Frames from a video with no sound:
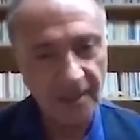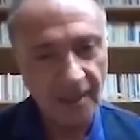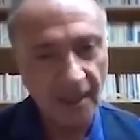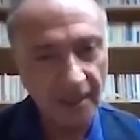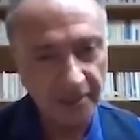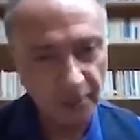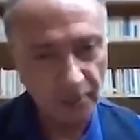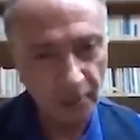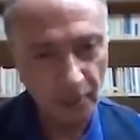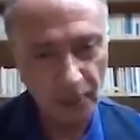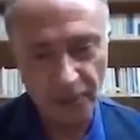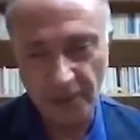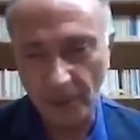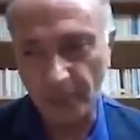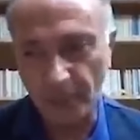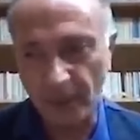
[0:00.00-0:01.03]
her türlü oyun
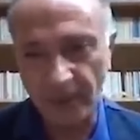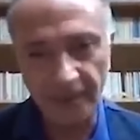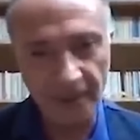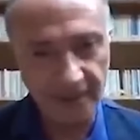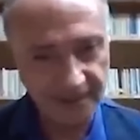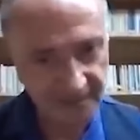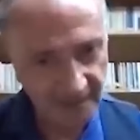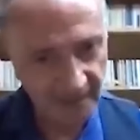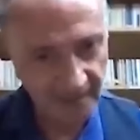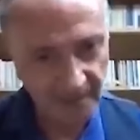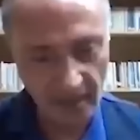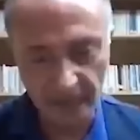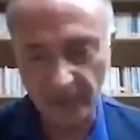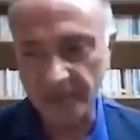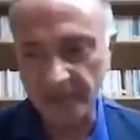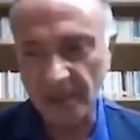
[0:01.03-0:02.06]
yaparlar
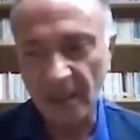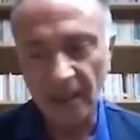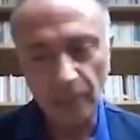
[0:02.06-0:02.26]
diyenler var.